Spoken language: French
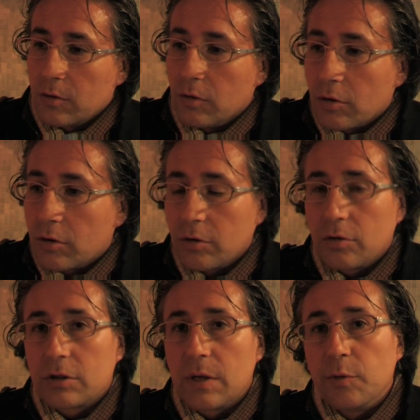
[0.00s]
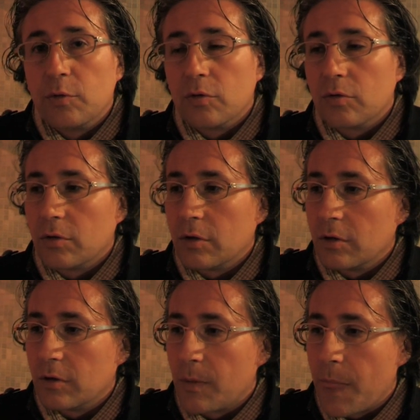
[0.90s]
Donc euh, c'est plutôt
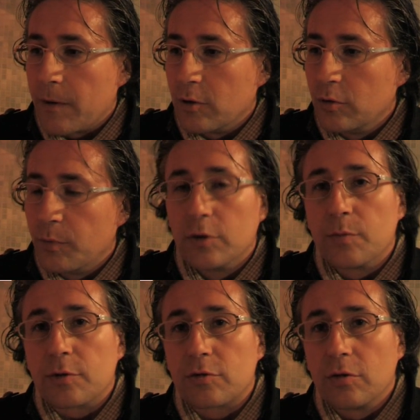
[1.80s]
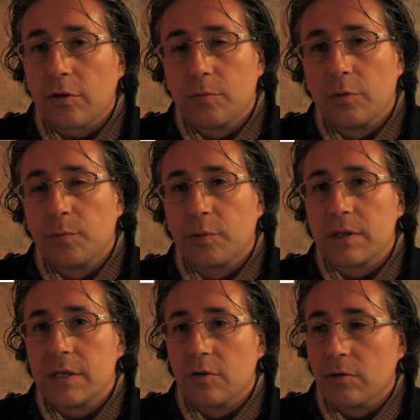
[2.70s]
euh, une bonne posture, une bonne
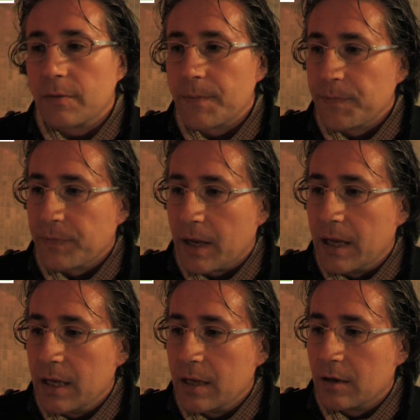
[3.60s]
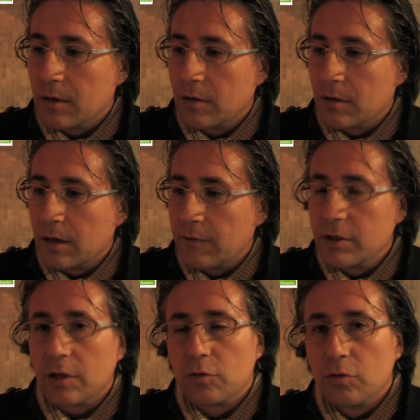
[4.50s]
position, et euh,
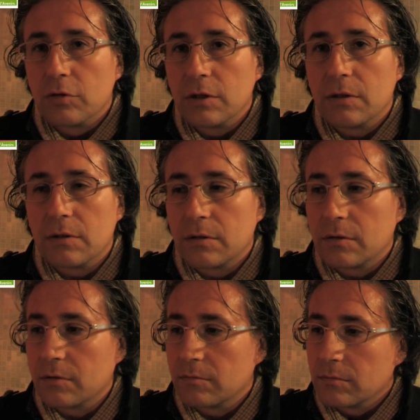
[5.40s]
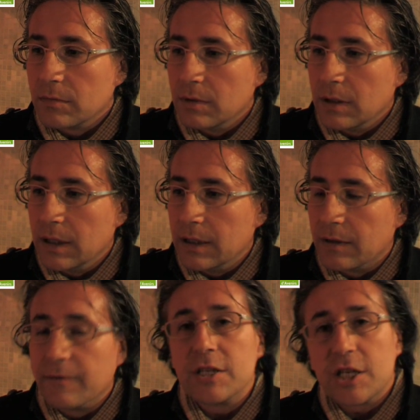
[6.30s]
l'avenir de Lourdes est
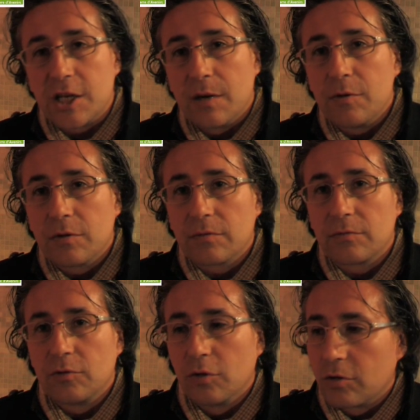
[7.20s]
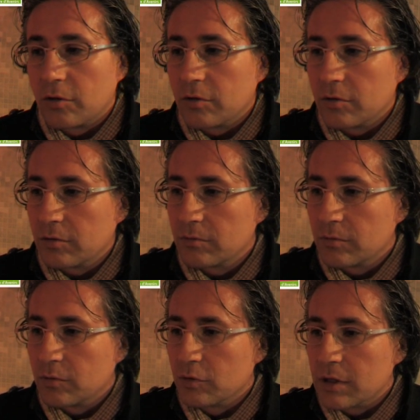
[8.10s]
envisageable. Donc
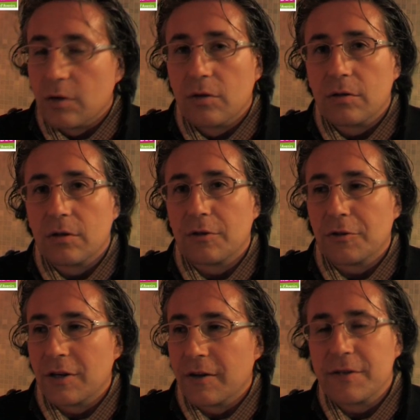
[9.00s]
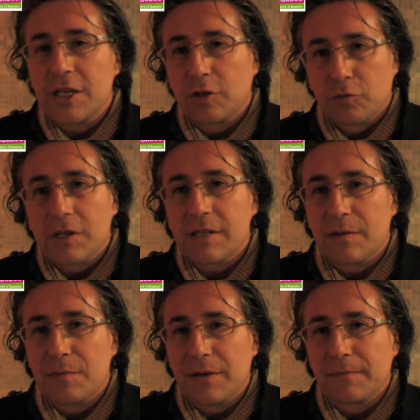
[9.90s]
nous allons l'envisager tous
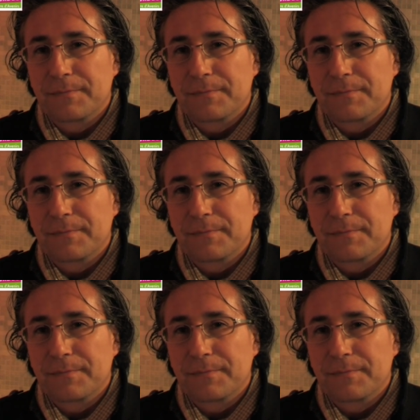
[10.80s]
ensemble.